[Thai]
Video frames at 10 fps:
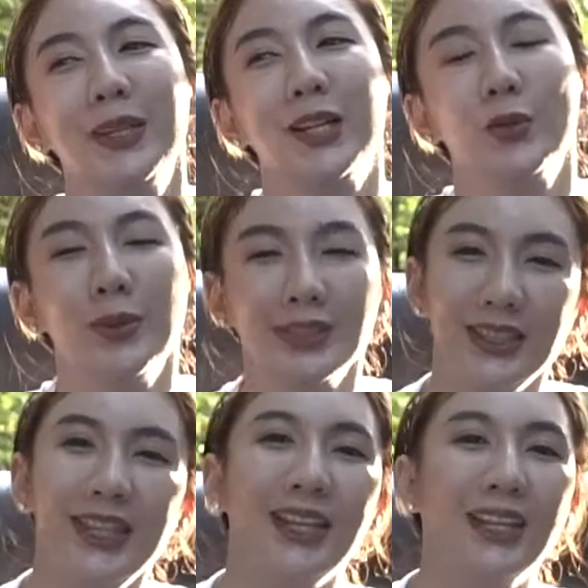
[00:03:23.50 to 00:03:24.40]
เกิดอุบั
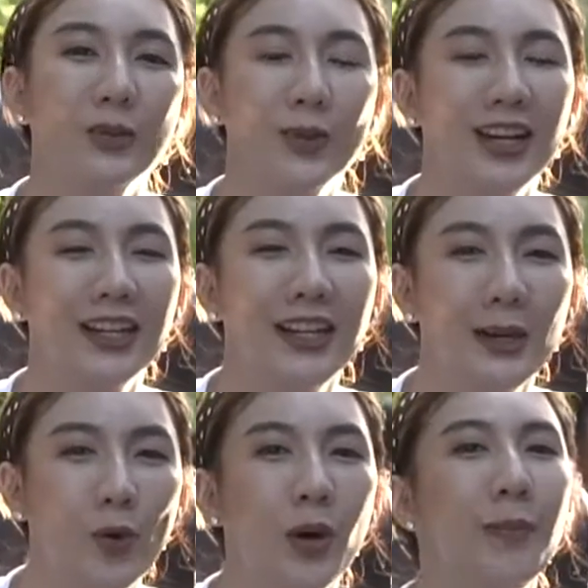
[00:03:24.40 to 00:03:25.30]
ติเหตุหรือว่าได้รั
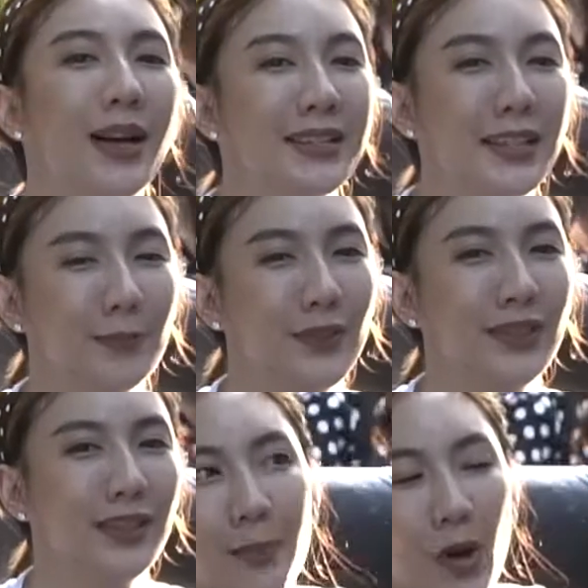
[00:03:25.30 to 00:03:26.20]
บความบาดเจ็บเลย